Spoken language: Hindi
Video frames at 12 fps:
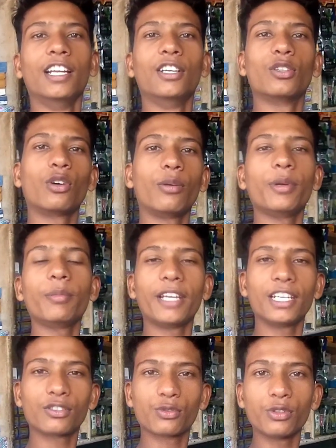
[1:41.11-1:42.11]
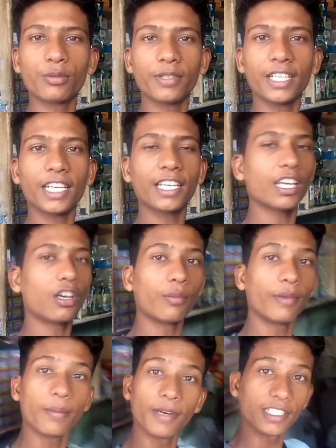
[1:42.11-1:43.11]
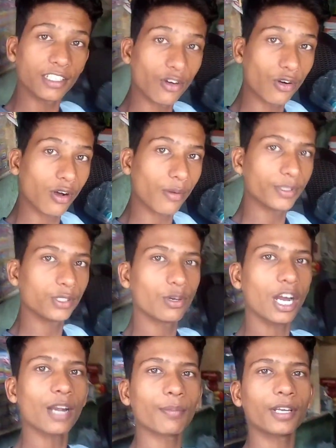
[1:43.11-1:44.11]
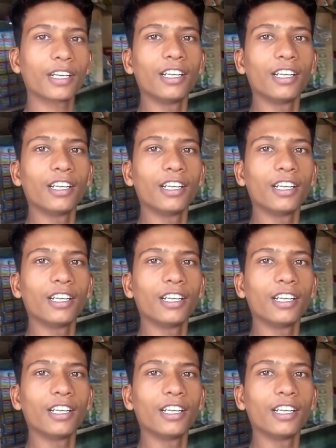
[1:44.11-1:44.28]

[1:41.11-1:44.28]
तो अभी मैंने शूट भी नहीं किया और मैं बैठा हूँ दुकान पर